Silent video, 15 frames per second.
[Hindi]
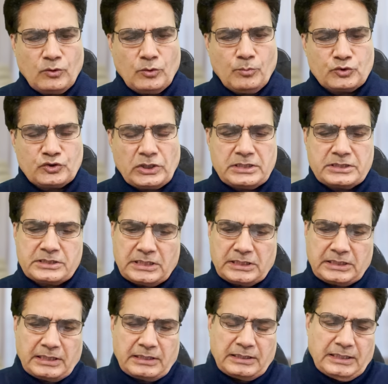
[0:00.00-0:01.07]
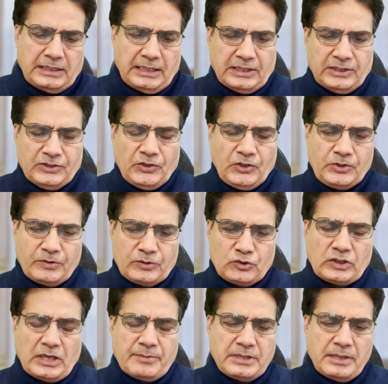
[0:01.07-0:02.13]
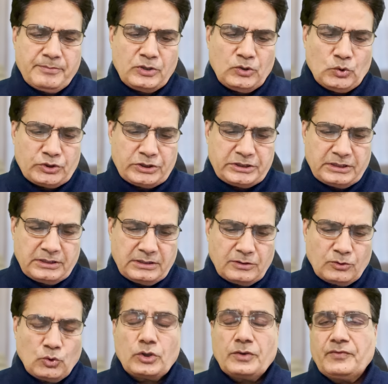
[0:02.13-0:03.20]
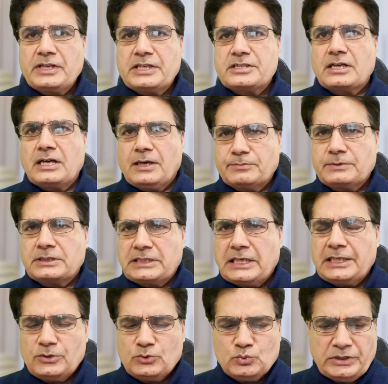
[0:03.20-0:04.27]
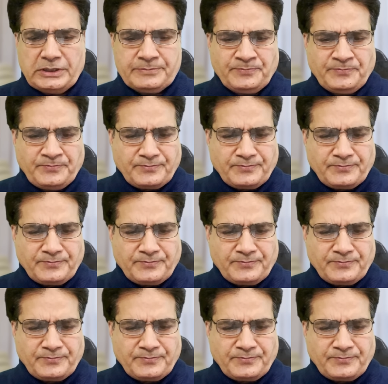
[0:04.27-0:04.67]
वो मुसलसल कर रहा है इस वक्त जो कामयाबी के नोटिशन नोटिफिकेशन अब तक जारी हुए हैं